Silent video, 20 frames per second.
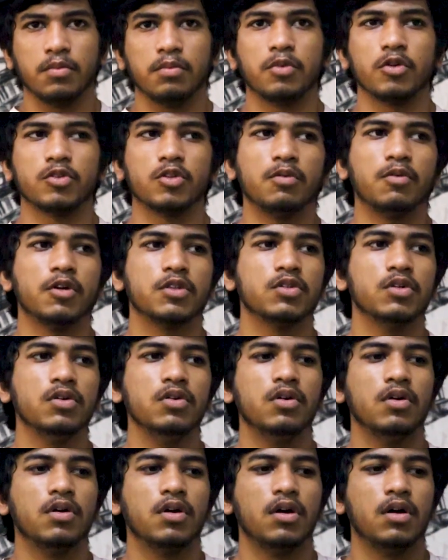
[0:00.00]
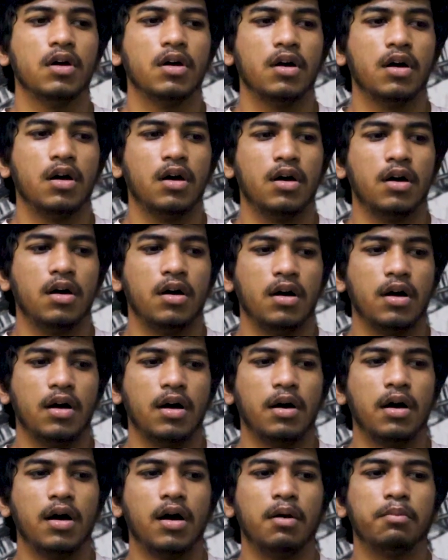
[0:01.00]
প্রথমত
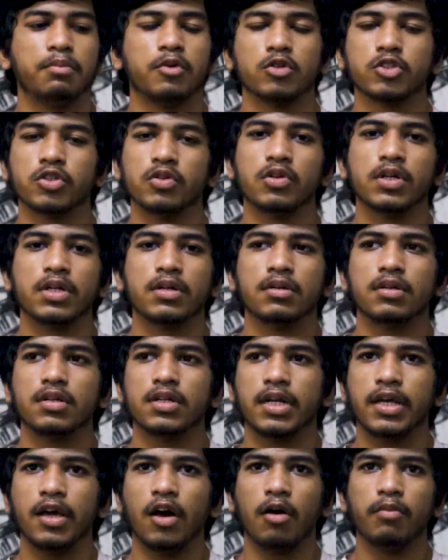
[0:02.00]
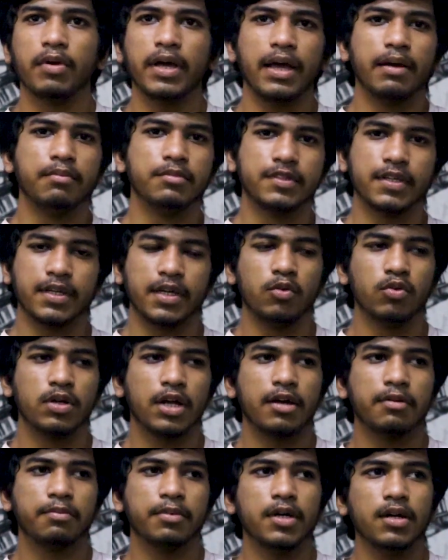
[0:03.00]
প্রশ্নটি হবে এমসিকিউ
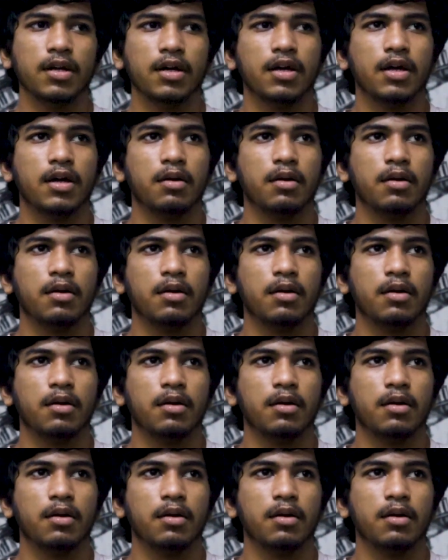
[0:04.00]
টাইপের